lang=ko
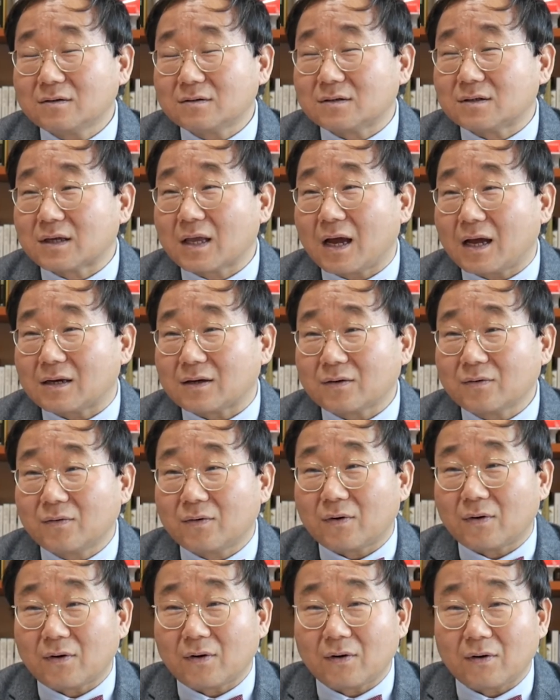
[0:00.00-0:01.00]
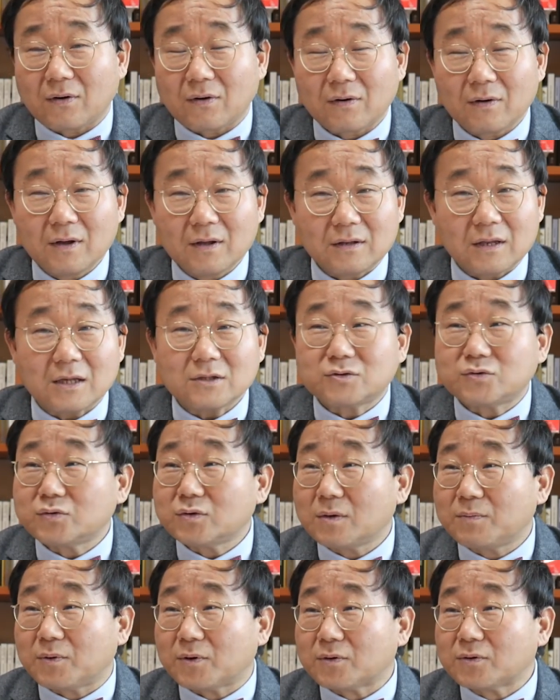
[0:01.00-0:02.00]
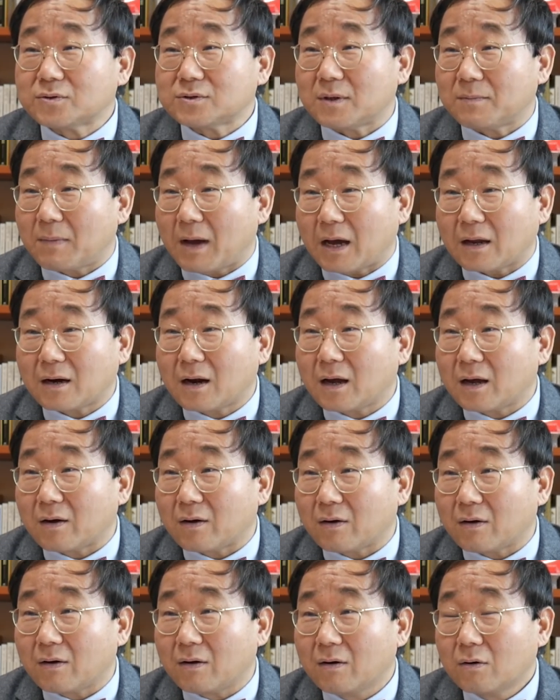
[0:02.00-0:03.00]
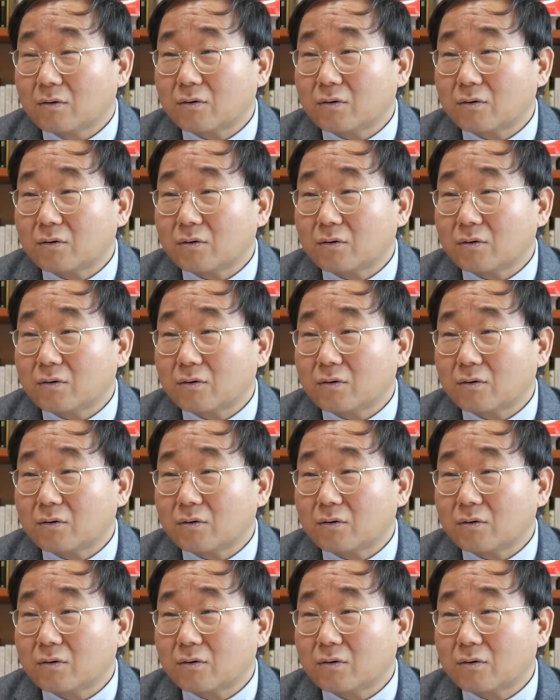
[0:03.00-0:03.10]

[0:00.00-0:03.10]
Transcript: 건 그게 아니고 내 주위에 변호사 많아요.